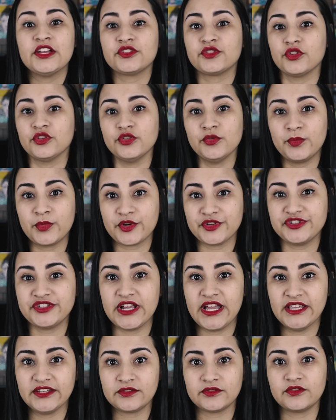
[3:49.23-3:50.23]
todo o
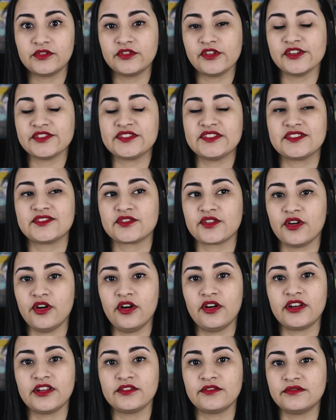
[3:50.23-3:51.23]
projeto do Nossa
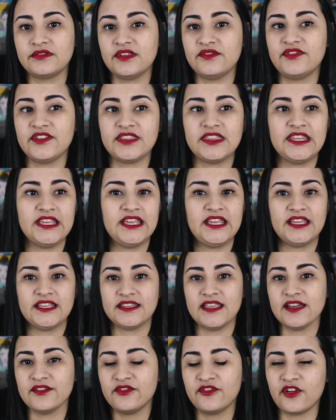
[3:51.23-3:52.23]
História, do DVD,
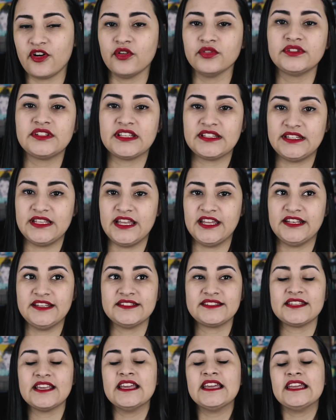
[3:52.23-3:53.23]
da volta
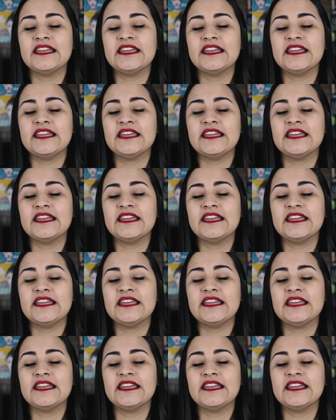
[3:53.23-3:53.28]
deles,